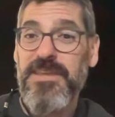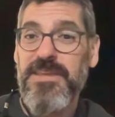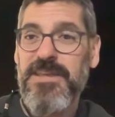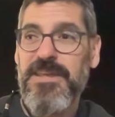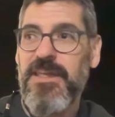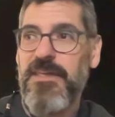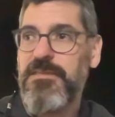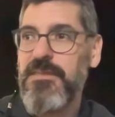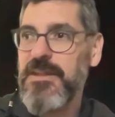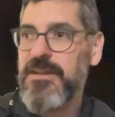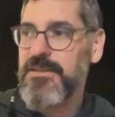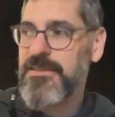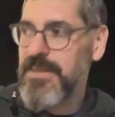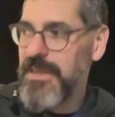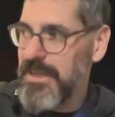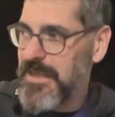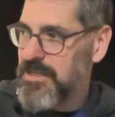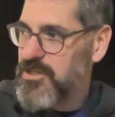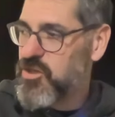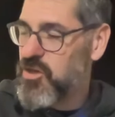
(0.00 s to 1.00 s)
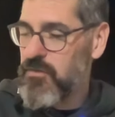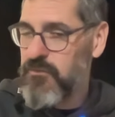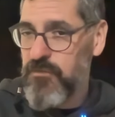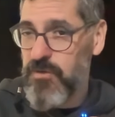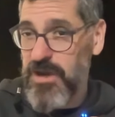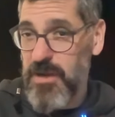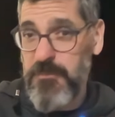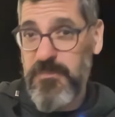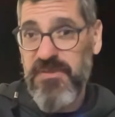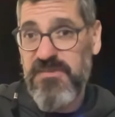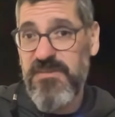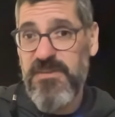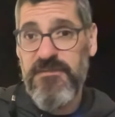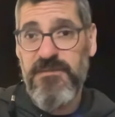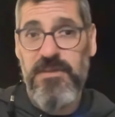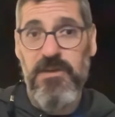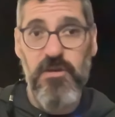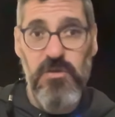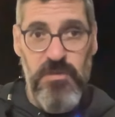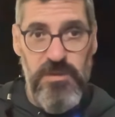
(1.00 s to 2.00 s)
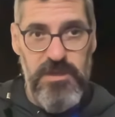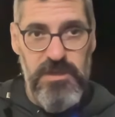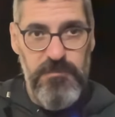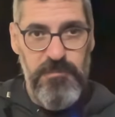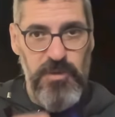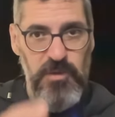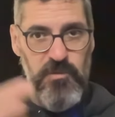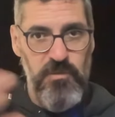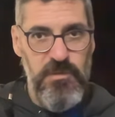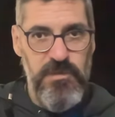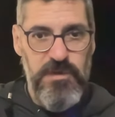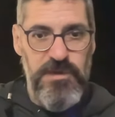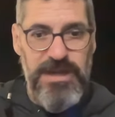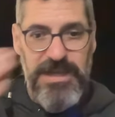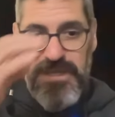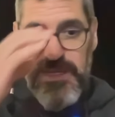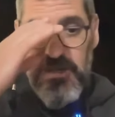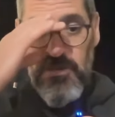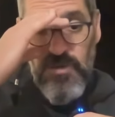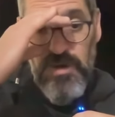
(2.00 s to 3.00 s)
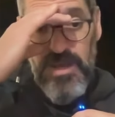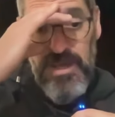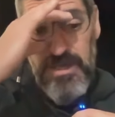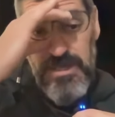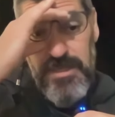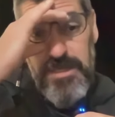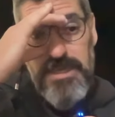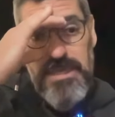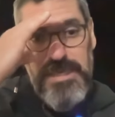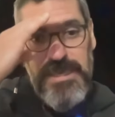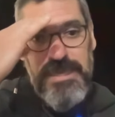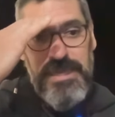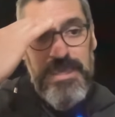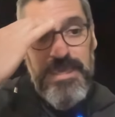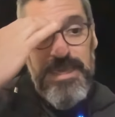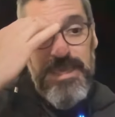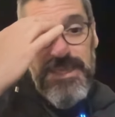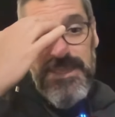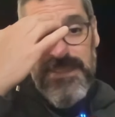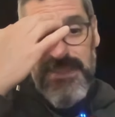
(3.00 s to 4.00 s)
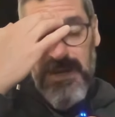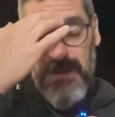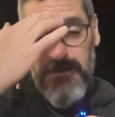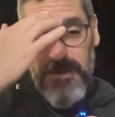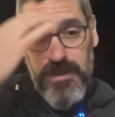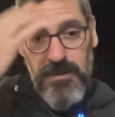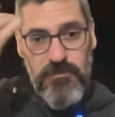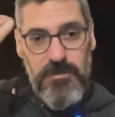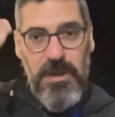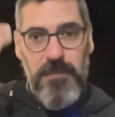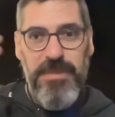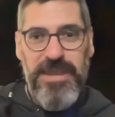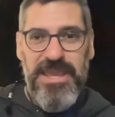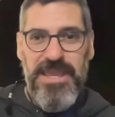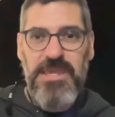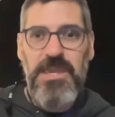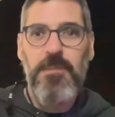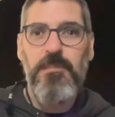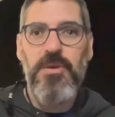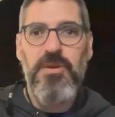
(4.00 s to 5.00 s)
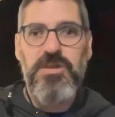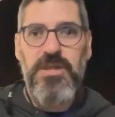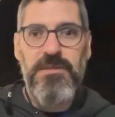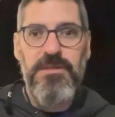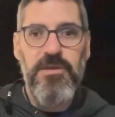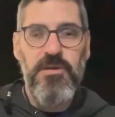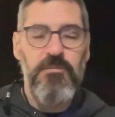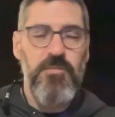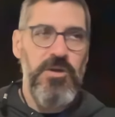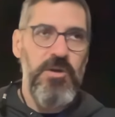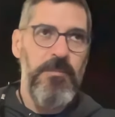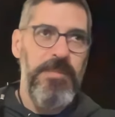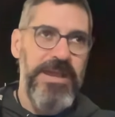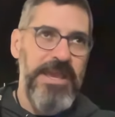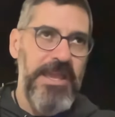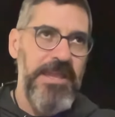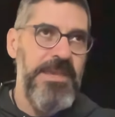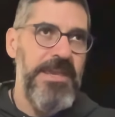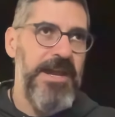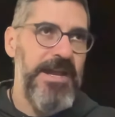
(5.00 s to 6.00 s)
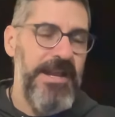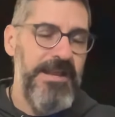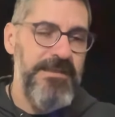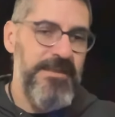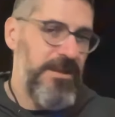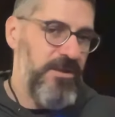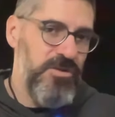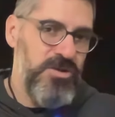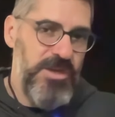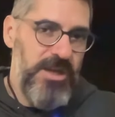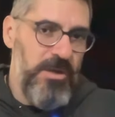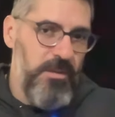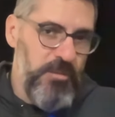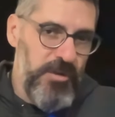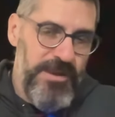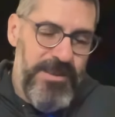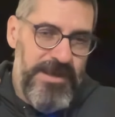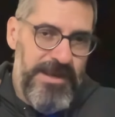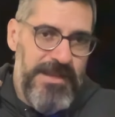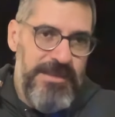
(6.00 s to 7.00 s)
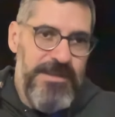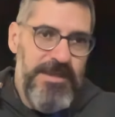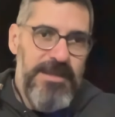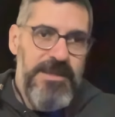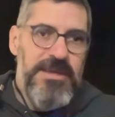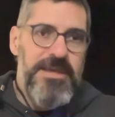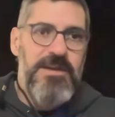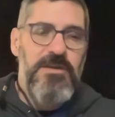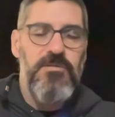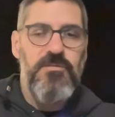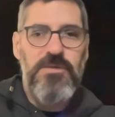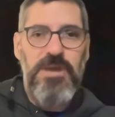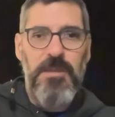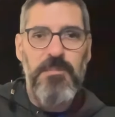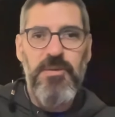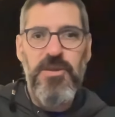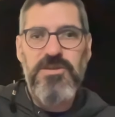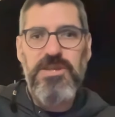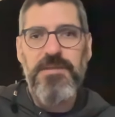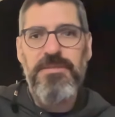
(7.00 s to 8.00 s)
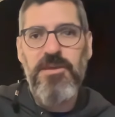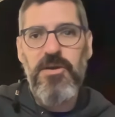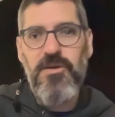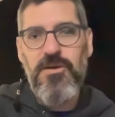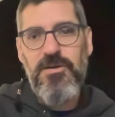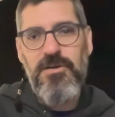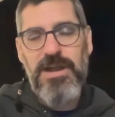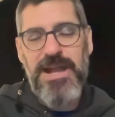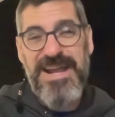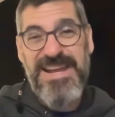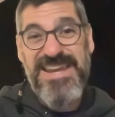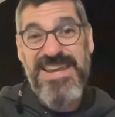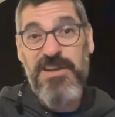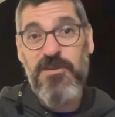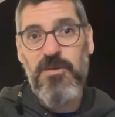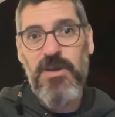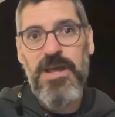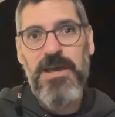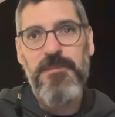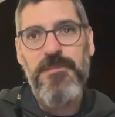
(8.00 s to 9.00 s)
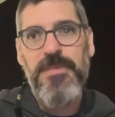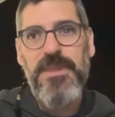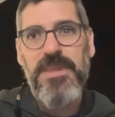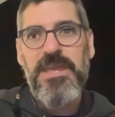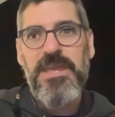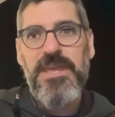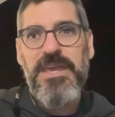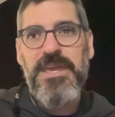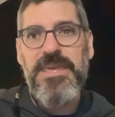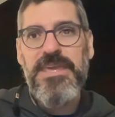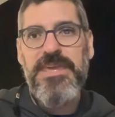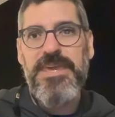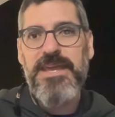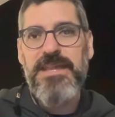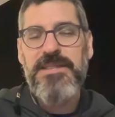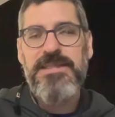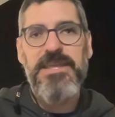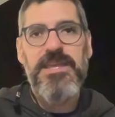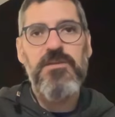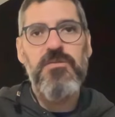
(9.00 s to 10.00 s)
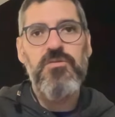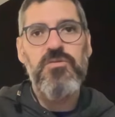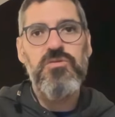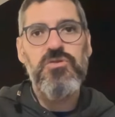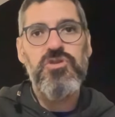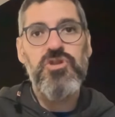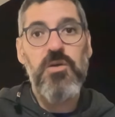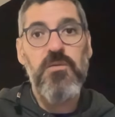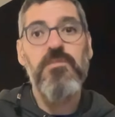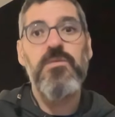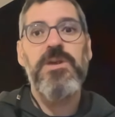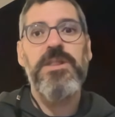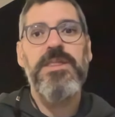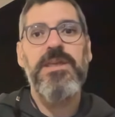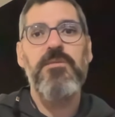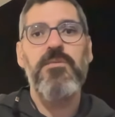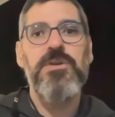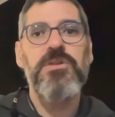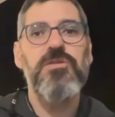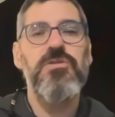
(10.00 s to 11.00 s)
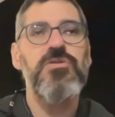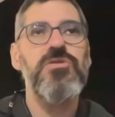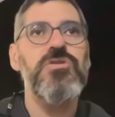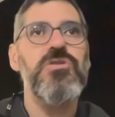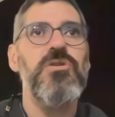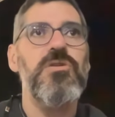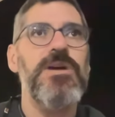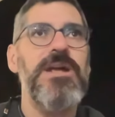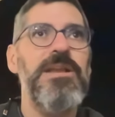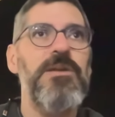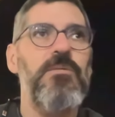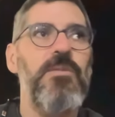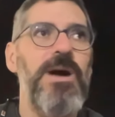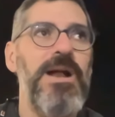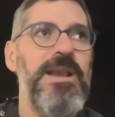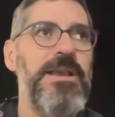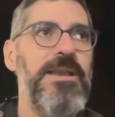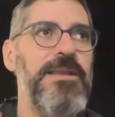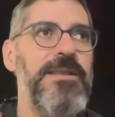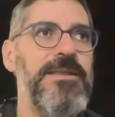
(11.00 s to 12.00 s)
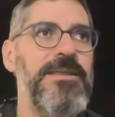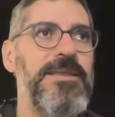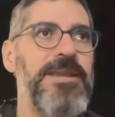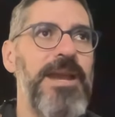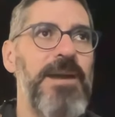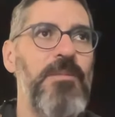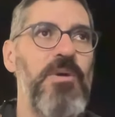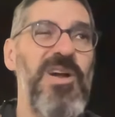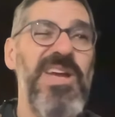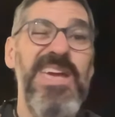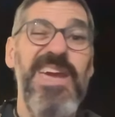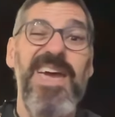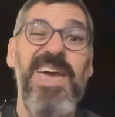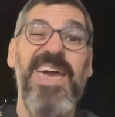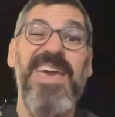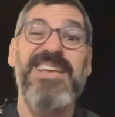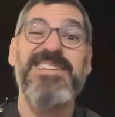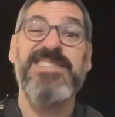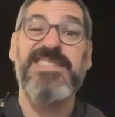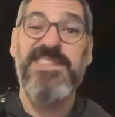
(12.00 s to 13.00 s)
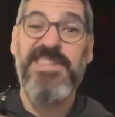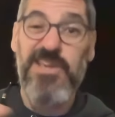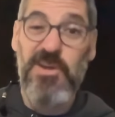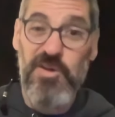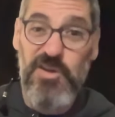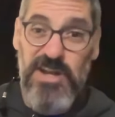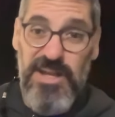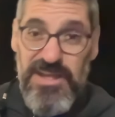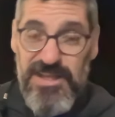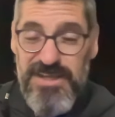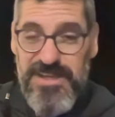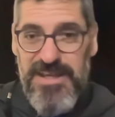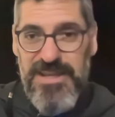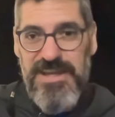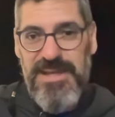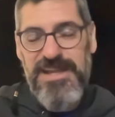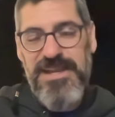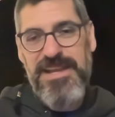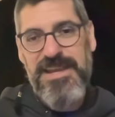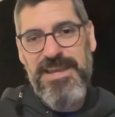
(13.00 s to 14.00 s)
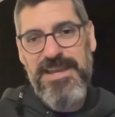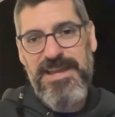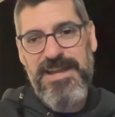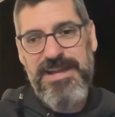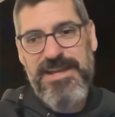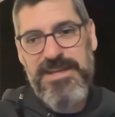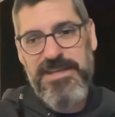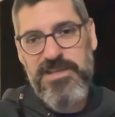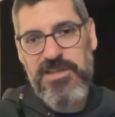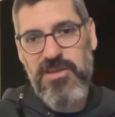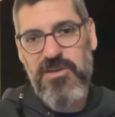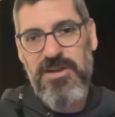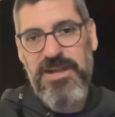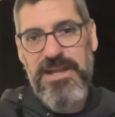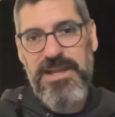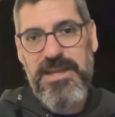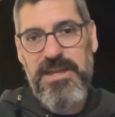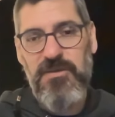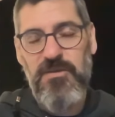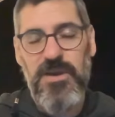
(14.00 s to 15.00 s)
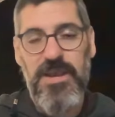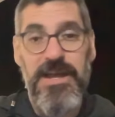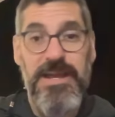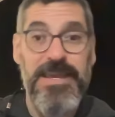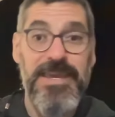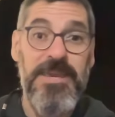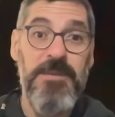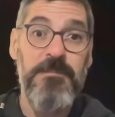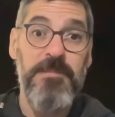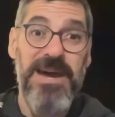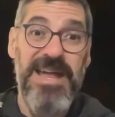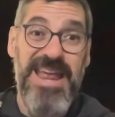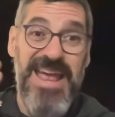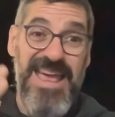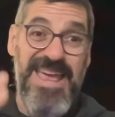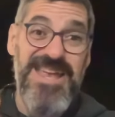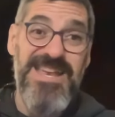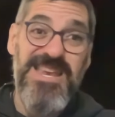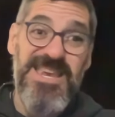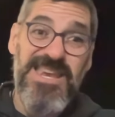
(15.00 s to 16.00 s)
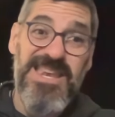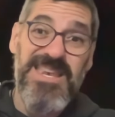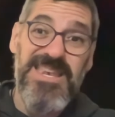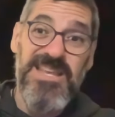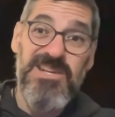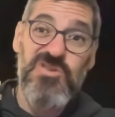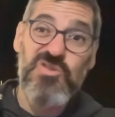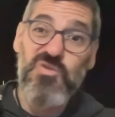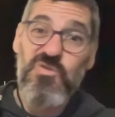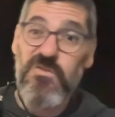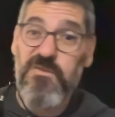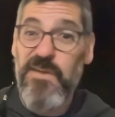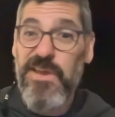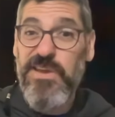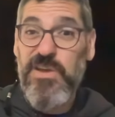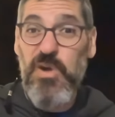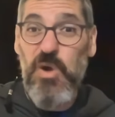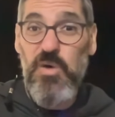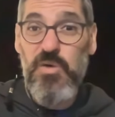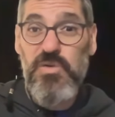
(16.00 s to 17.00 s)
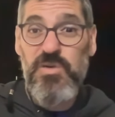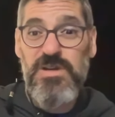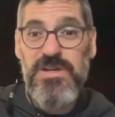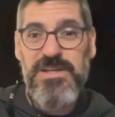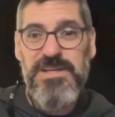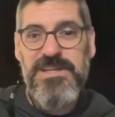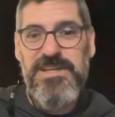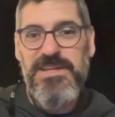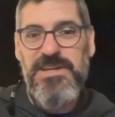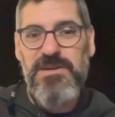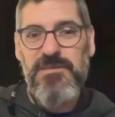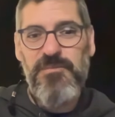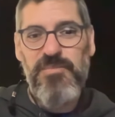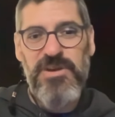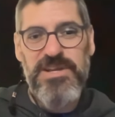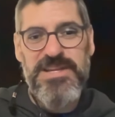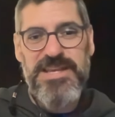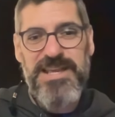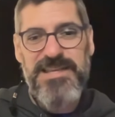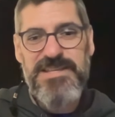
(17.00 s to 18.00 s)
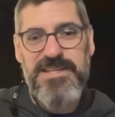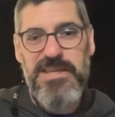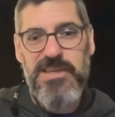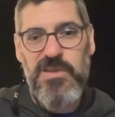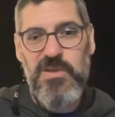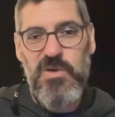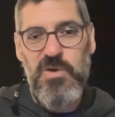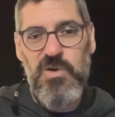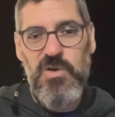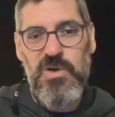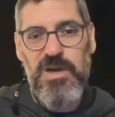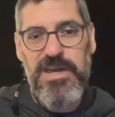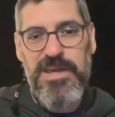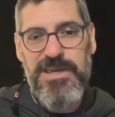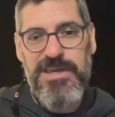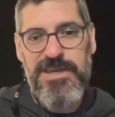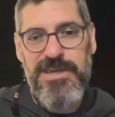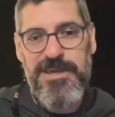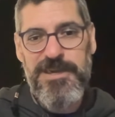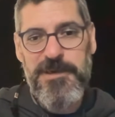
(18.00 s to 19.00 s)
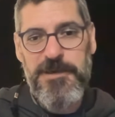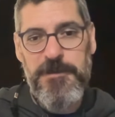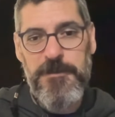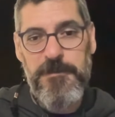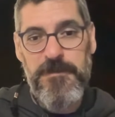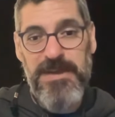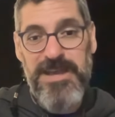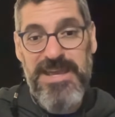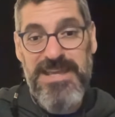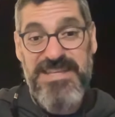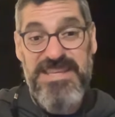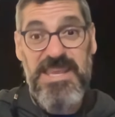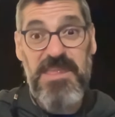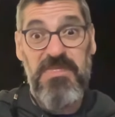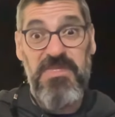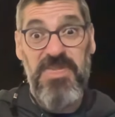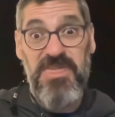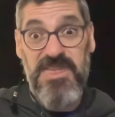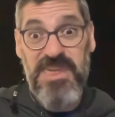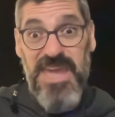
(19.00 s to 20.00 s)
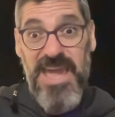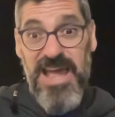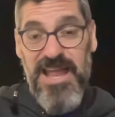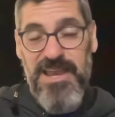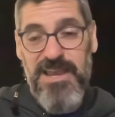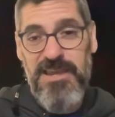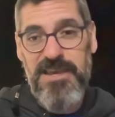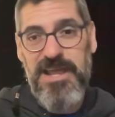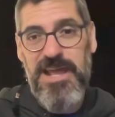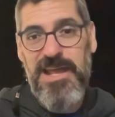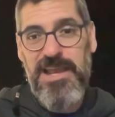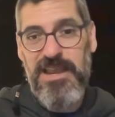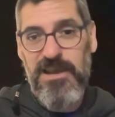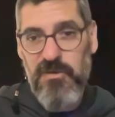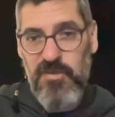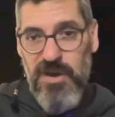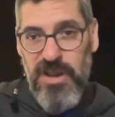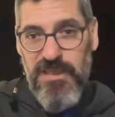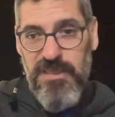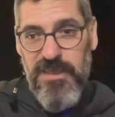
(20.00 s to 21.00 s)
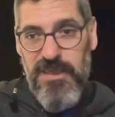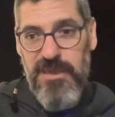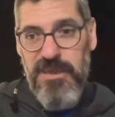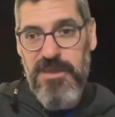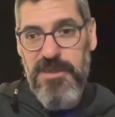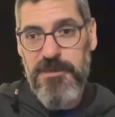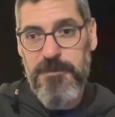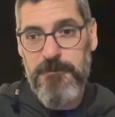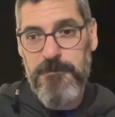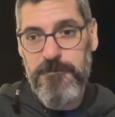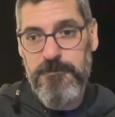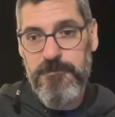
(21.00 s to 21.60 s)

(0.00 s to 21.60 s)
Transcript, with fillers: Es decir, tiene software específico de producción agrícola él trabaja en una pequeña explotación, bueno, pequeña, grande, no sé cómo es de grande, una explotación agrícola y él tiene un software de Windows con el cual, digamos que gestiona la gestión agrícola y para él la Surface Go pues ha sido eh, esencial a la hora de,